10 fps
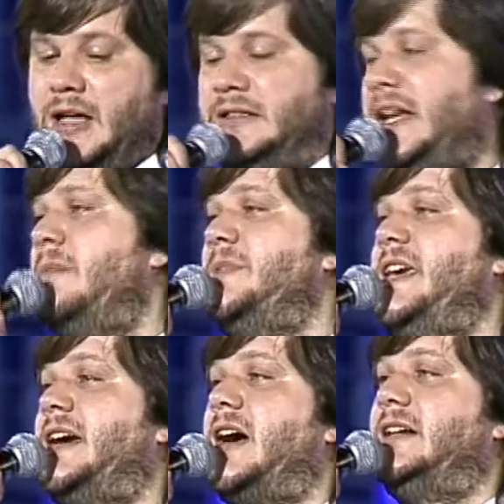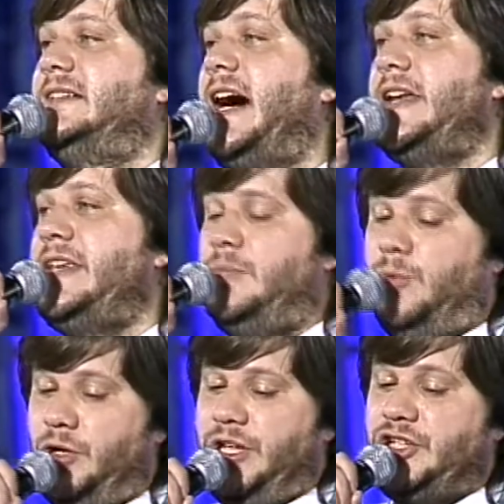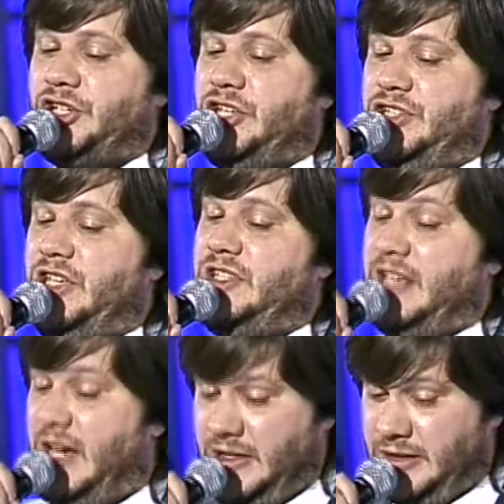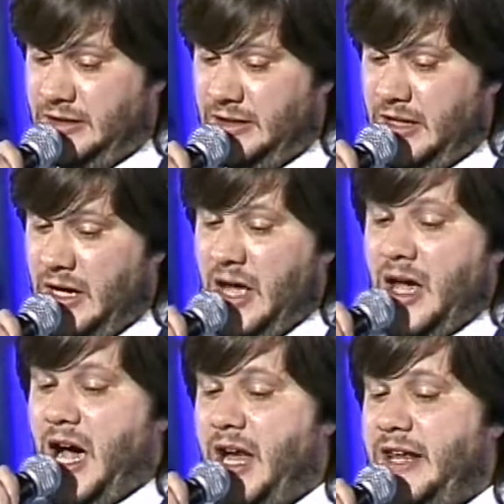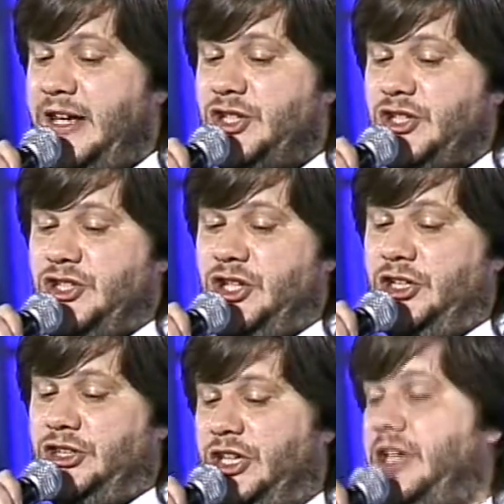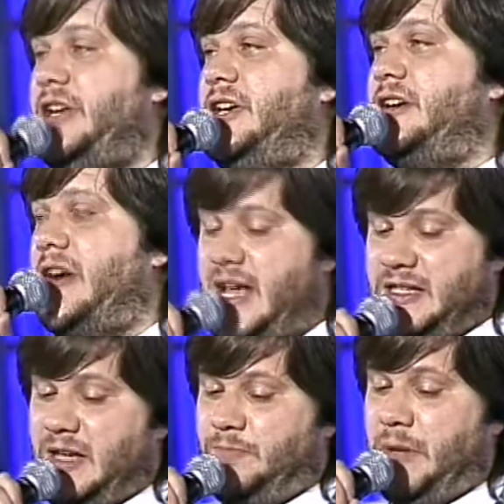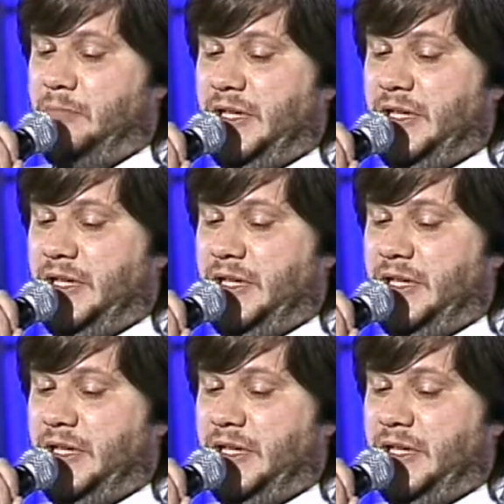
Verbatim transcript: Нам никогда не будет 60, а лишь четыре раза по